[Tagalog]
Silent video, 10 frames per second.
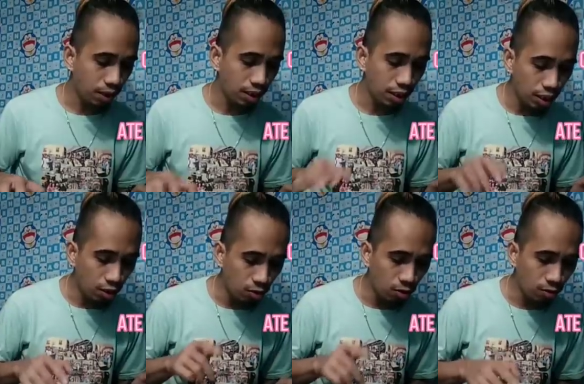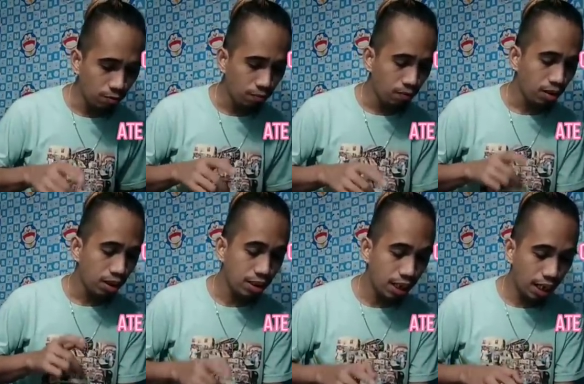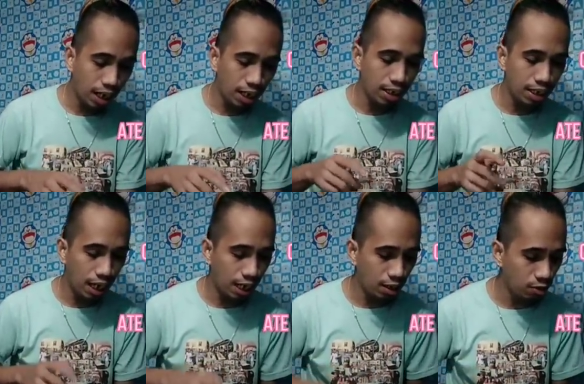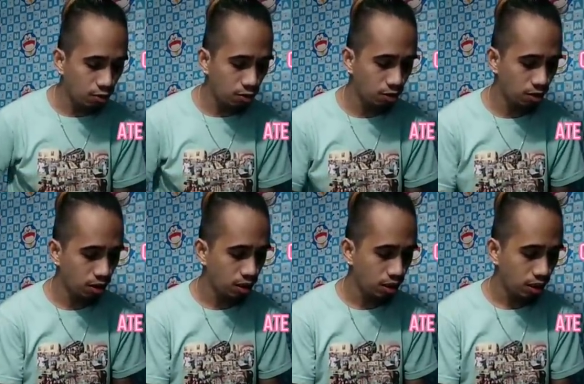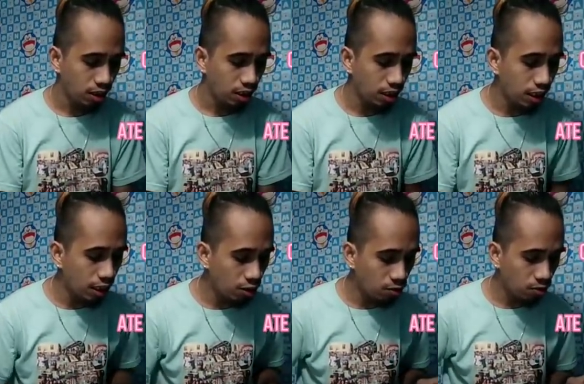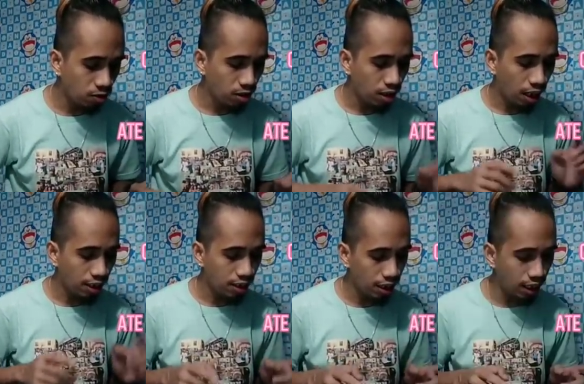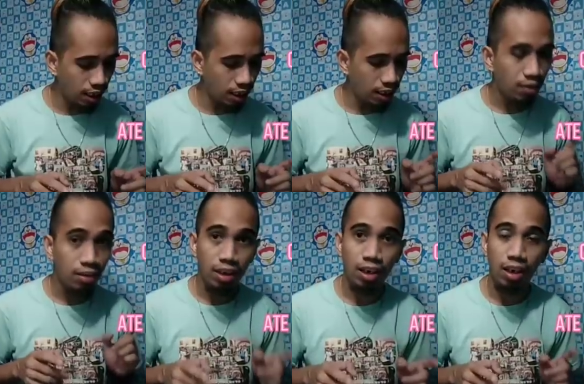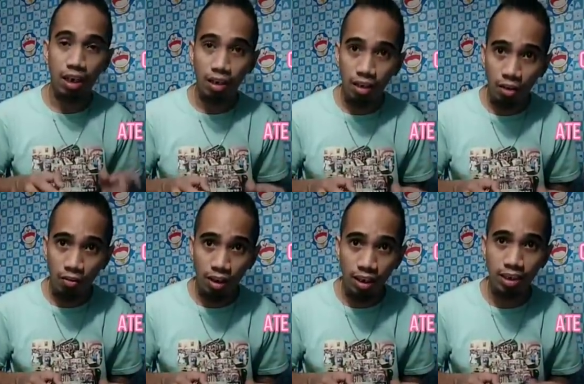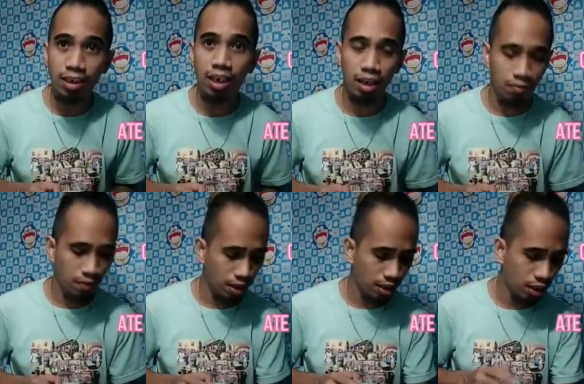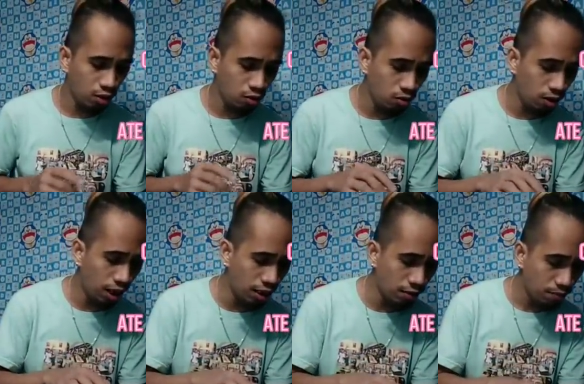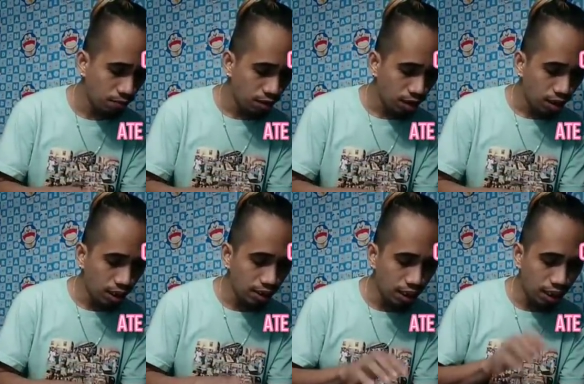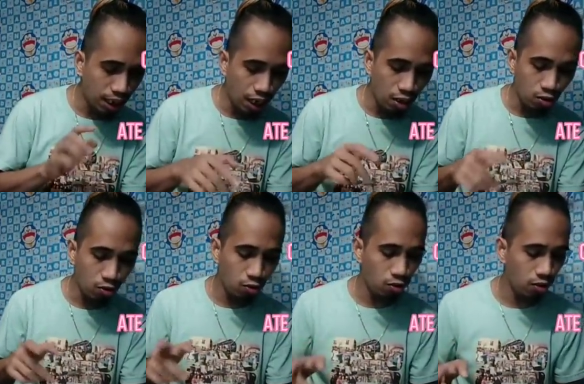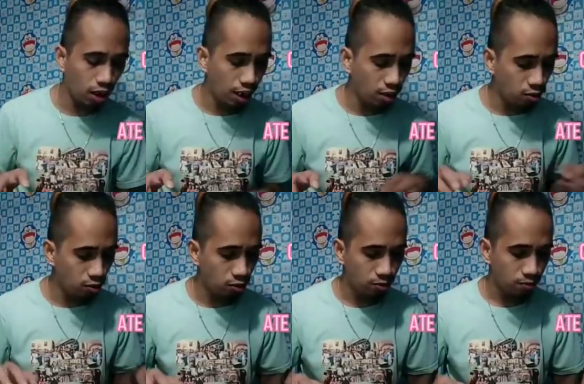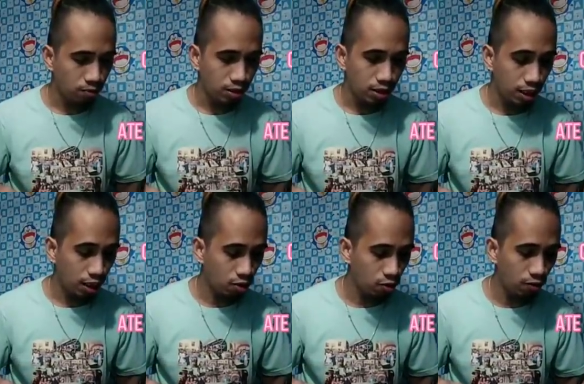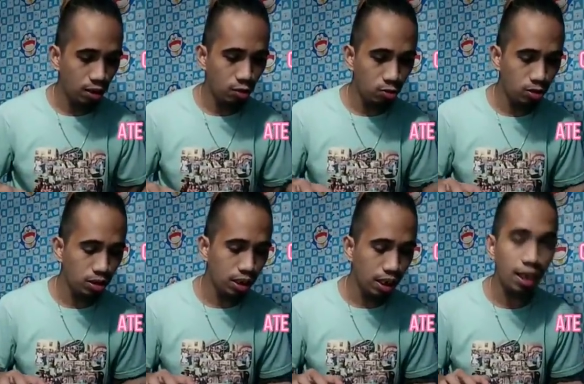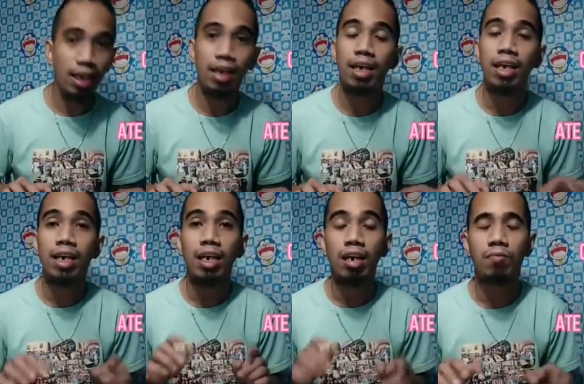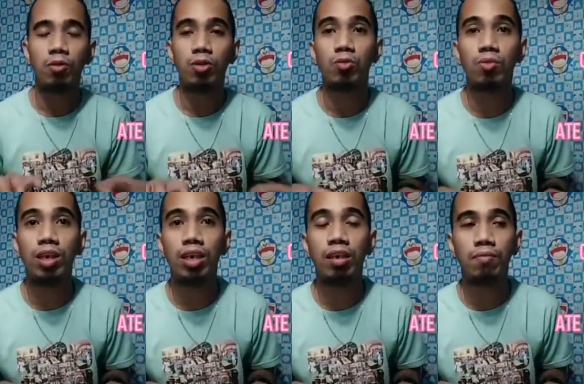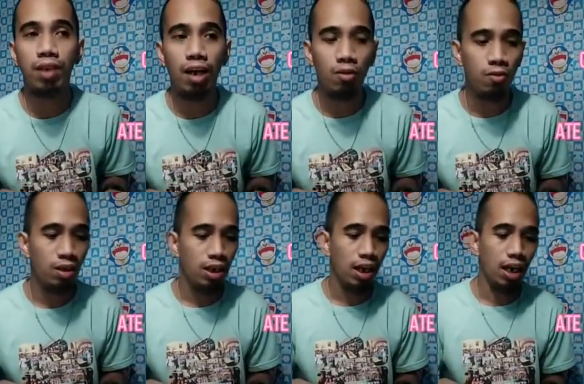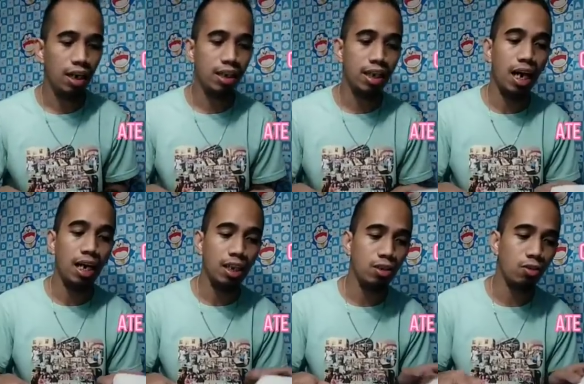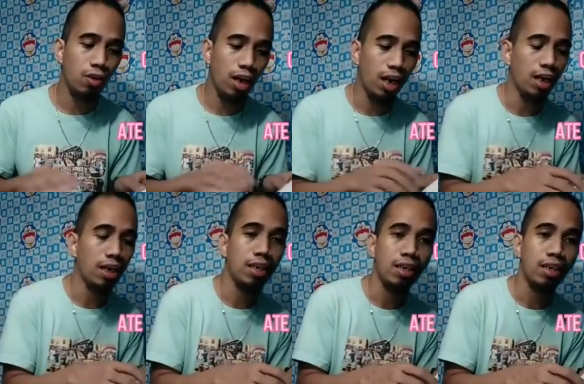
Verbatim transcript: tatita ko Jeng Arellano tita kong Rashi Cortez ng Kamarin Caloocan, kay Sir Carlo Coronado, Sir Noel Lustre, kay Boss William Yao, at kay Ate Nora,